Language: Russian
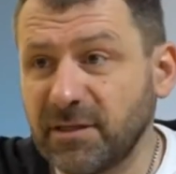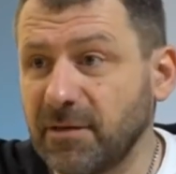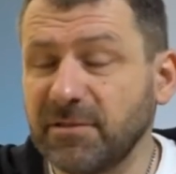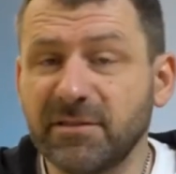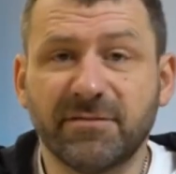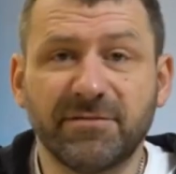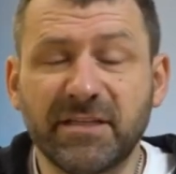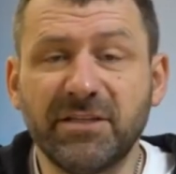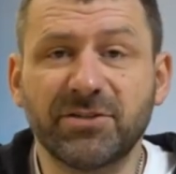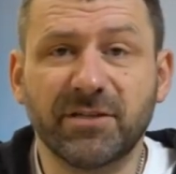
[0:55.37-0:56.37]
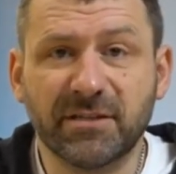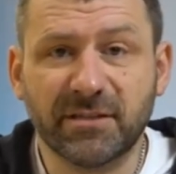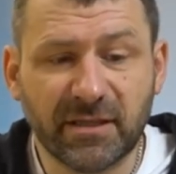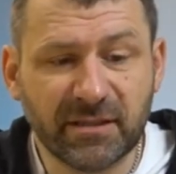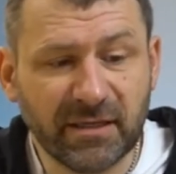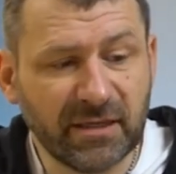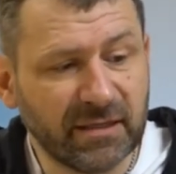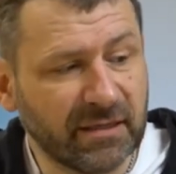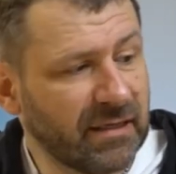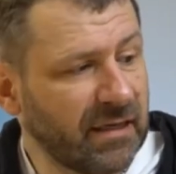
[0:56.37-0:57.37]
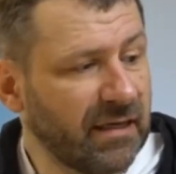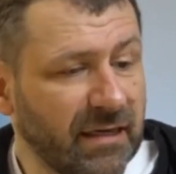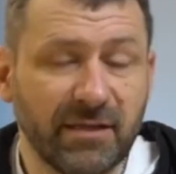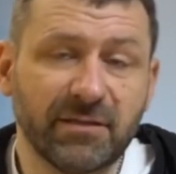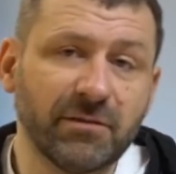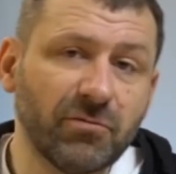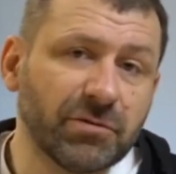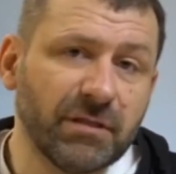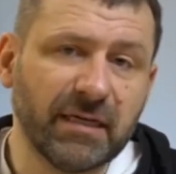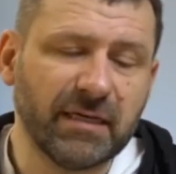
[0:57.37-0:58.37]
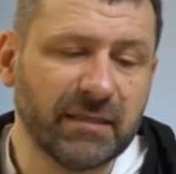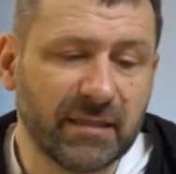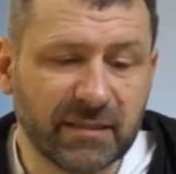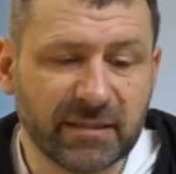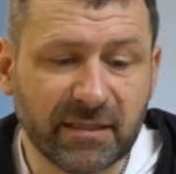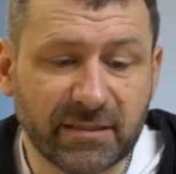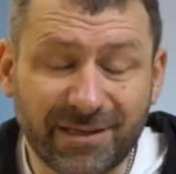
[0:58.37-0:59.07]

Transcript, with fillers: там где-то в книжках и так далее, или слушали какие-то рассказы.